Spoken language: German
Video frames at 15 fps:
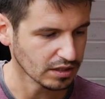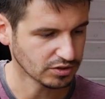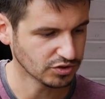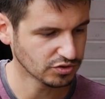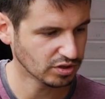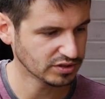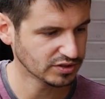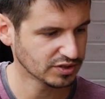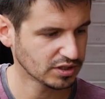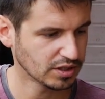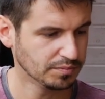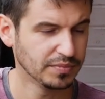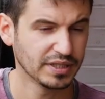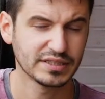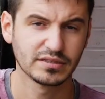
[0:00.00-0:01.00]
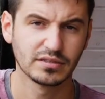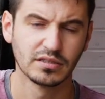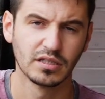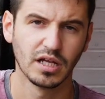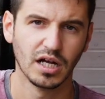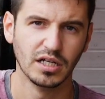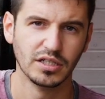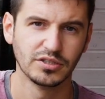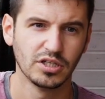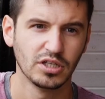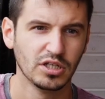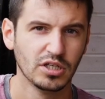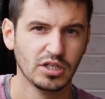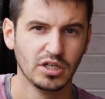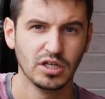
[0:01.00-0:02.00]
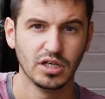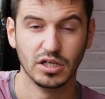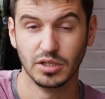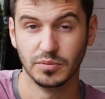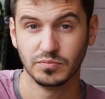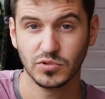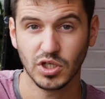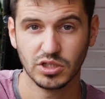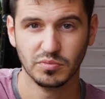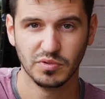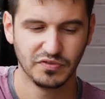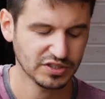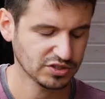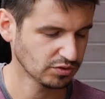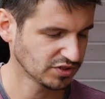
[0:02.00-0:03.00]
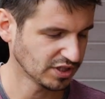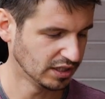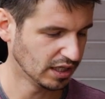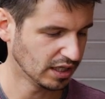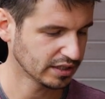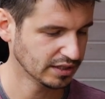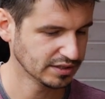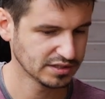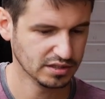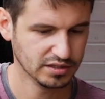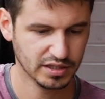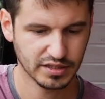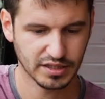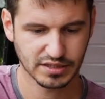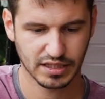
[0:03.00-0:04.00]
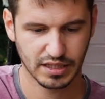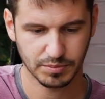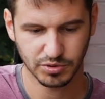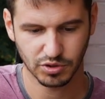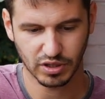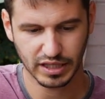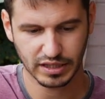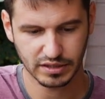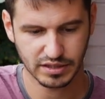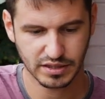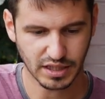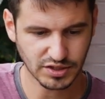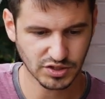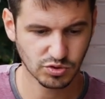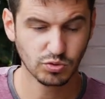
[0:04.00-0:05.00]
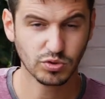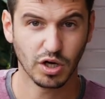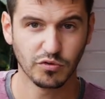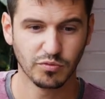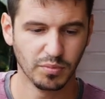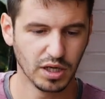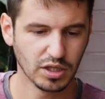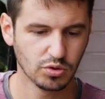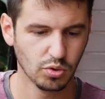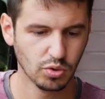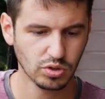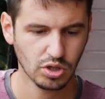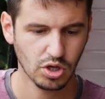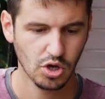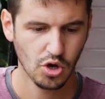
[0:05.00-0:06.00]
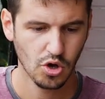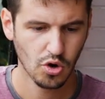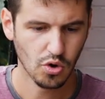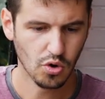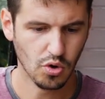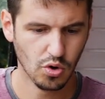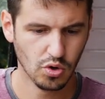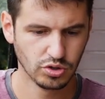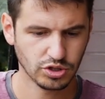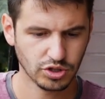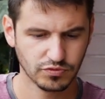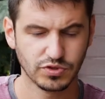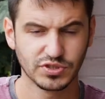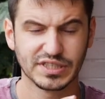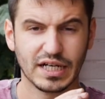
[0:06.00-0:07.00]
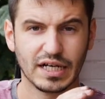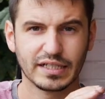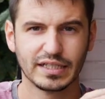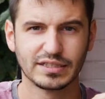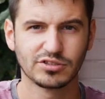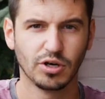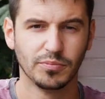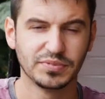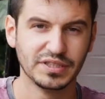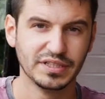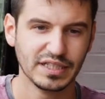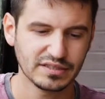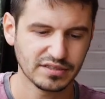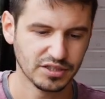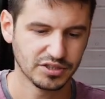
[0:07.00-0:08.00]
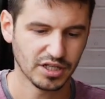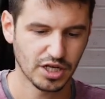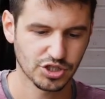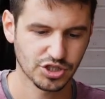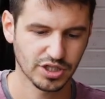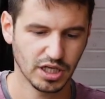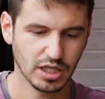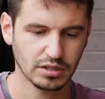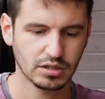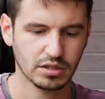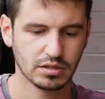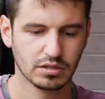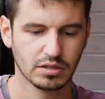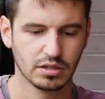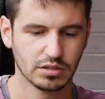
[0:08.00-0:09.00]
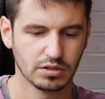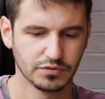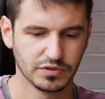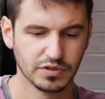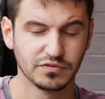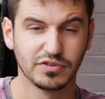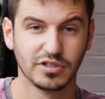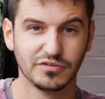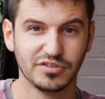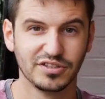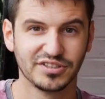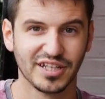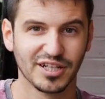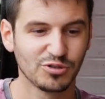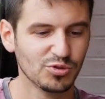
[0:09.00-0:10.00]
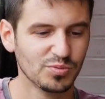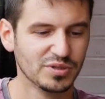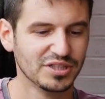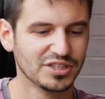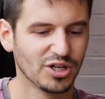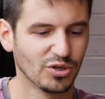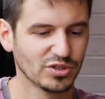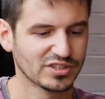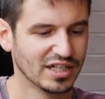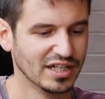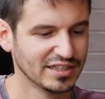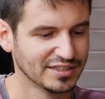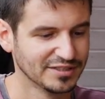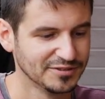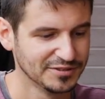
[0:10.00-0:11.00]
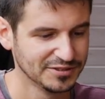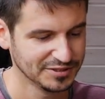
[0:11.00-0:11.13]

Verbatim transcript: die sollten sich am besten halt ähm, ja, eine Bewässerungsanlage installieren. Das klappt auch eigentlich ganz gut auf dem Balkon. Und ich würde sagen, jetzt kommt die nächste Etage dran. Auf jeden Fall wird der Kübel nicht ausreichen.